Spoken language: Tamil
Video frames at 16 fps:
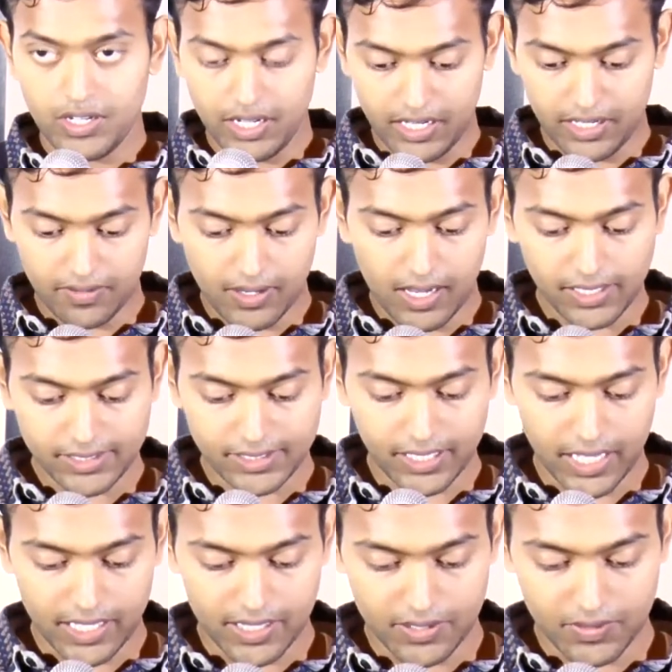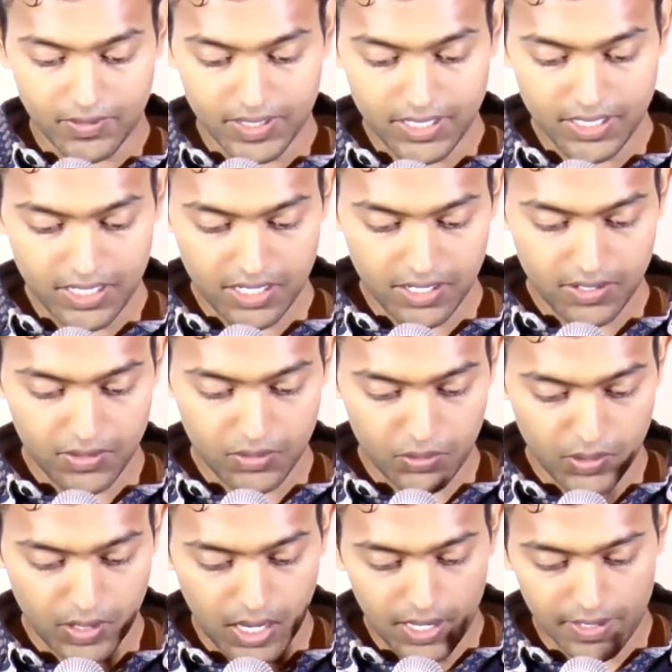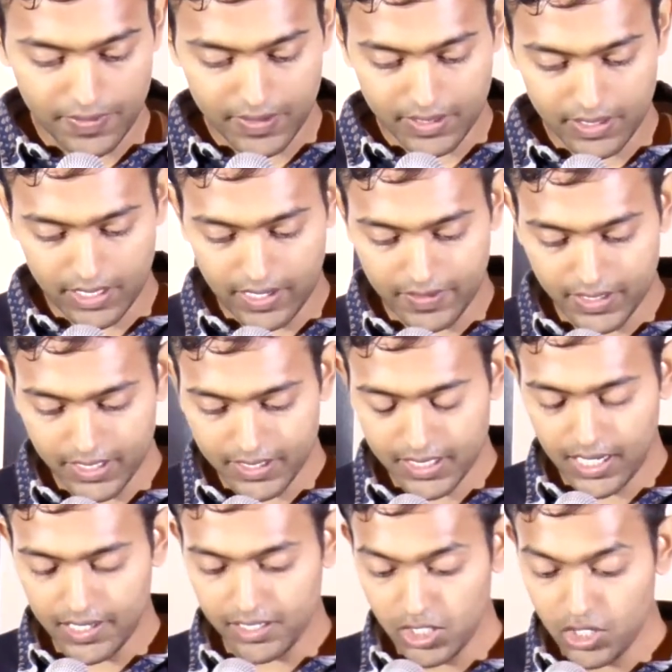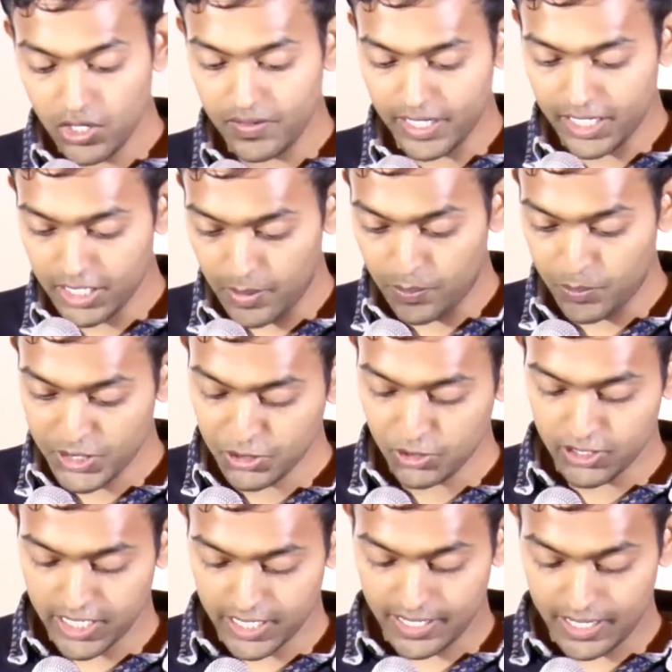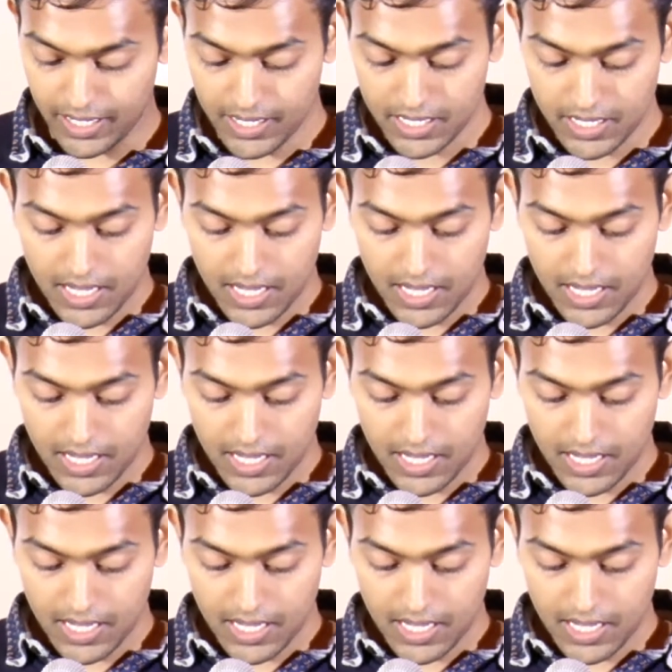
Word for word: என்ற வார்த்தை அந்த வந்து அந்த அந்த இடத்துல அதுலேயும் அவர் என்ன எப்படி சொல்கிறாருன்னா